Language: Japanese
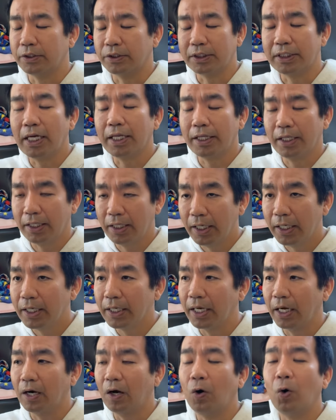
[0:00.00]
使って
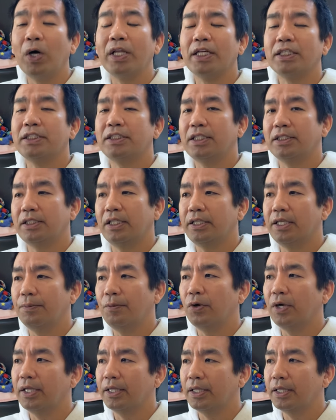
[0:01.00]
お話しさせて
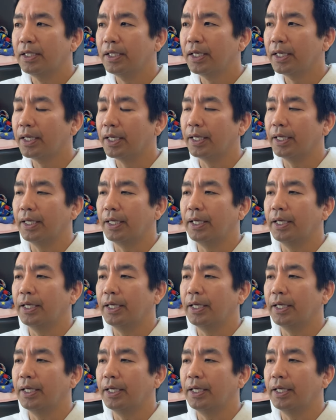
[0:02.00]
もらって、